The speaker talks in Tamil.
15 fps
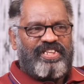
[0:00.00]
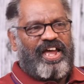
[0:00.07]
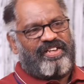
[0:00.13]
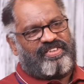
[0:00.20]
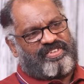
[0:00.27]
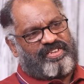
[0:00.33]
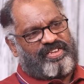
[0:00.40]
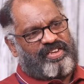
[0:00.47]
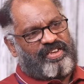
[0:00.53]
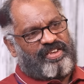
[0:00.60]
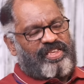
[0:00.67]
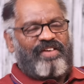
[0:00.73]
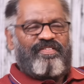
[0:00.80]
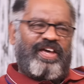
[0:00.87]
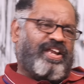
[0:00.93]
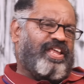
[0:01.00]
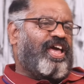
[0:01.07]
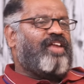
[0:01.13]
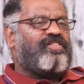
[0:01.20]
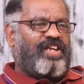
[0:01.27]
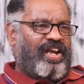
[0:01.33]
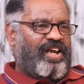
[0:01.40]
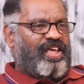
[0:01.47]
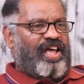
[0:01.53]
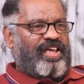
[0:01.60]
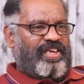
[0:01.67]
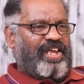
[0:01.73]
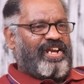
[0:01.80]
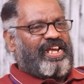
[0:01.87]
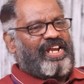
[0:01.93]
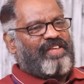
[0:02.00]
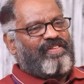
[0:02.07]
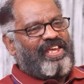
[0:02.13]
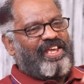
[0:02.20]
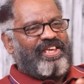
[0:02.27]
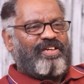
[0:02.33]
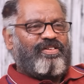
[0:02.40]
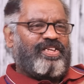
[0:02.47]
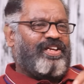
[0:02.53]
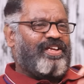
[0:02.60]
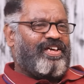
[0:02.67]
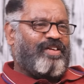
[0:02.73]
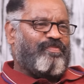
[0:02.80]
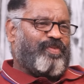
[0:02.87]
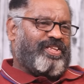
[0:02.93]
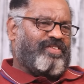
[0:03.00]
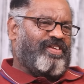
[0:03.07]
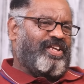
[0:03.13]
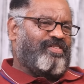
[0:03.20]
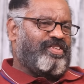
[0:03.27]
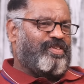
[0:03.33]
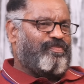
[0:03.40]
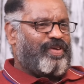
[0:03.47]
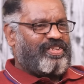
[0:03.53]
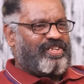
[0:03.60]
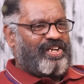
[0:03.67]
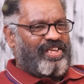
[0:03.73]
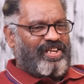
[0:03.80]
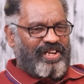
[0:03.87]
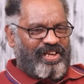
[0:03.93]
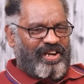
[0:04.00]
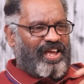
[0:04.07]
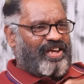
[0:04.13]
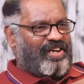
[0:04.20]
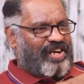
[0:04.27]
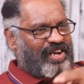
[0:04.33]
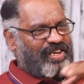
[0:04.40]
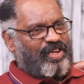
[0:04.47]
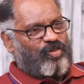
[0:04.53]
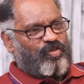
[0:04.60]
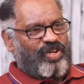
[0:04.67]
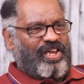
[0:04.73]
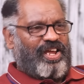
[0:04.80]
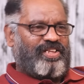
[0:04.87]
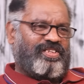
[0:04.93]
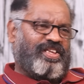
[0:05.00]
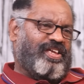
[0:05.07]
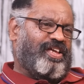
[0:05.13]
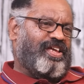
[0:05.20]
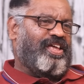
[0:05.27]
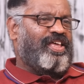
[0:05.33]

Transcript: என்ன தான் ஆச்சு ஏன் வேறு யாரும் இல்லையா ஏற்கனவே இங்கே இருக்கிற பதவியில் வந்து பார்த்திங்கன்னா இருக்கிற அங்கே நடக்கக்கூடிய அந்த